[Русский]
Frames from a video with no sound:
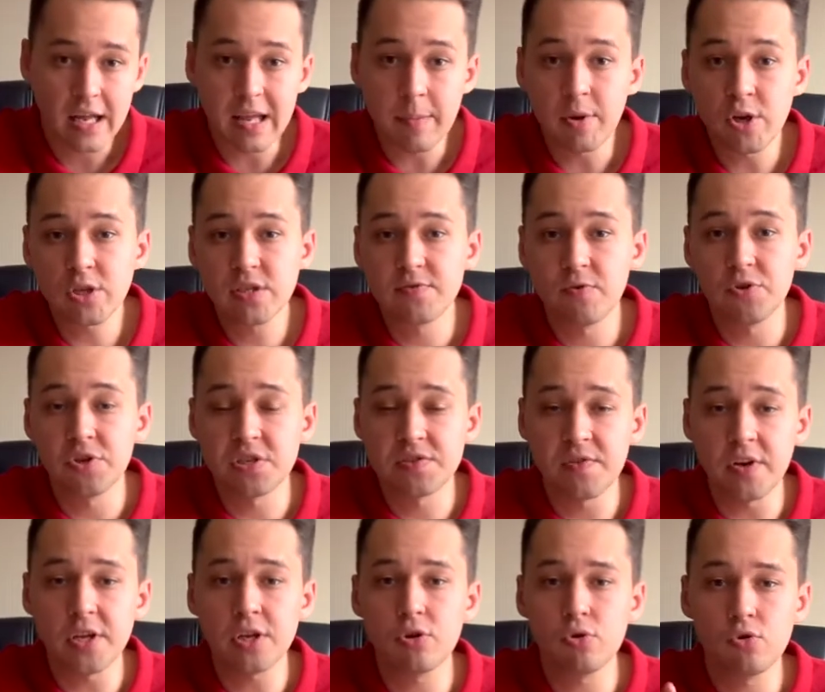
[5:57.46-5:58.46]
Она берет свое
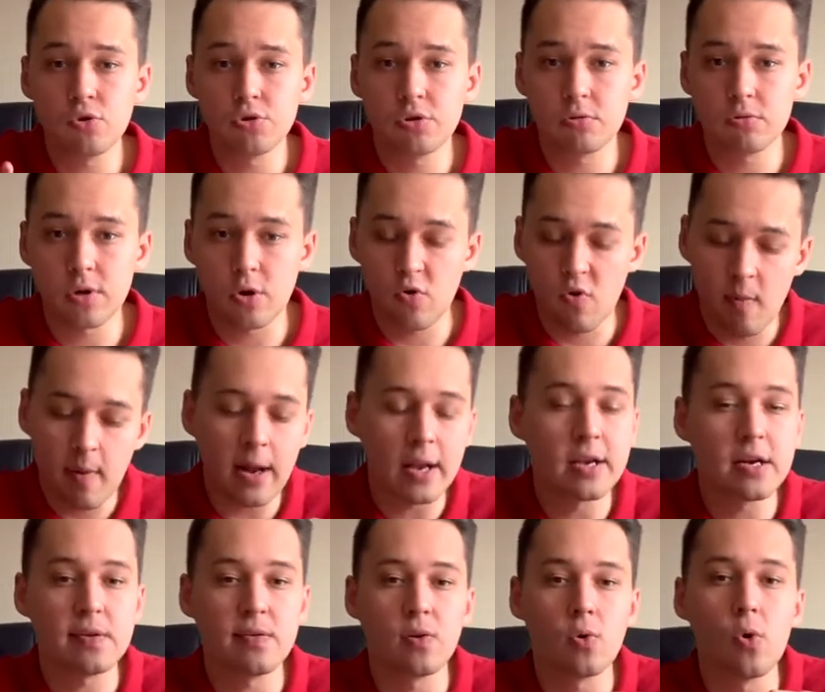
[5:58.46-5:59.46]
название от такого
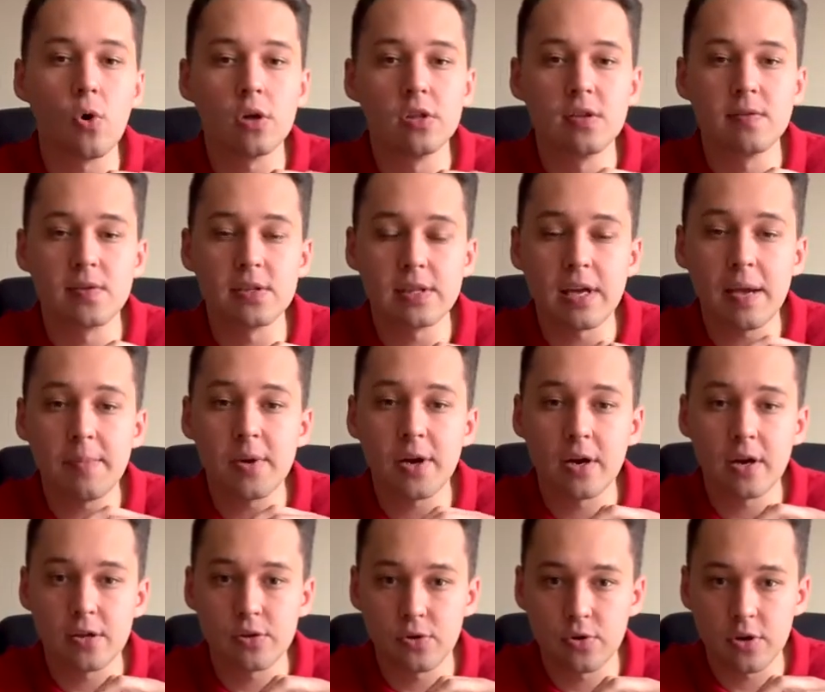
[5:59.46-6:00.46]
маленького кухонного таймера,
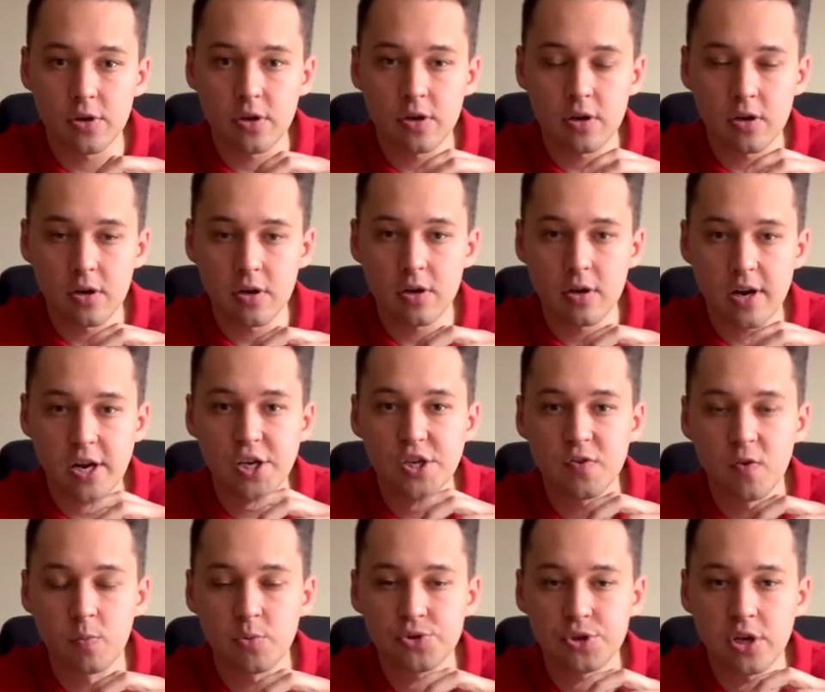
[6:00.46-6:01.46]
который э,
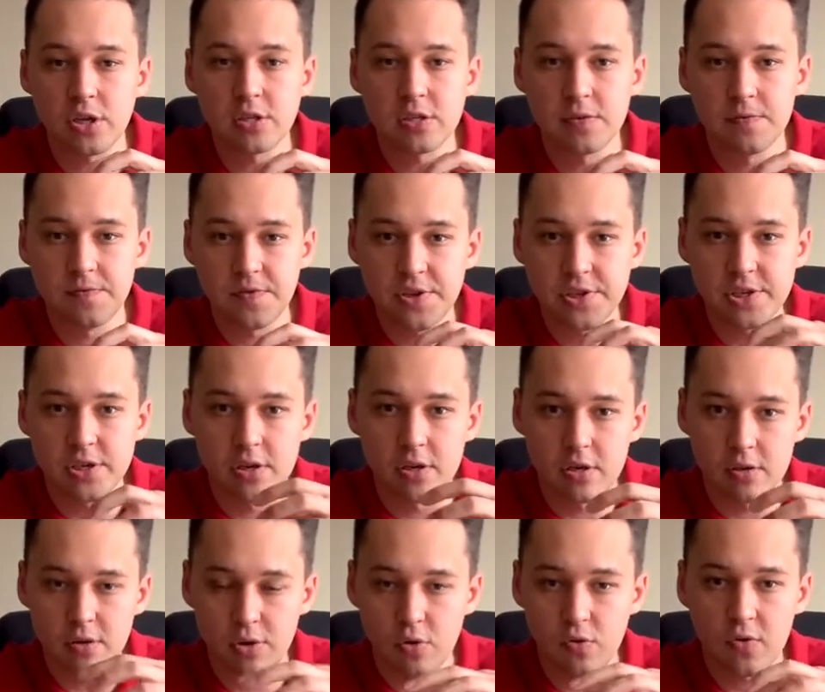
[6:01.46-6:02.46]
раньше выпускался в
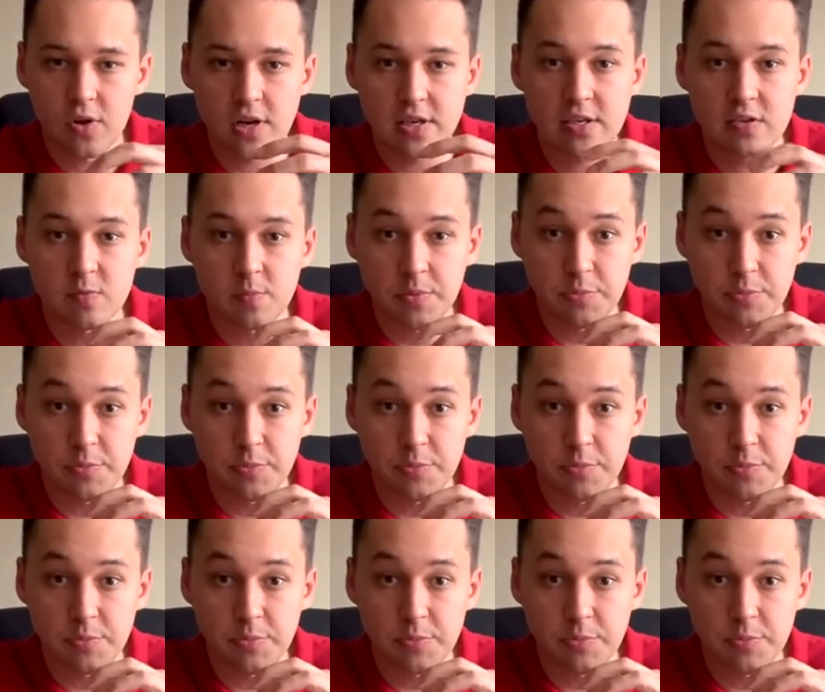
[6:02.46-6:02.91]
виде такого красного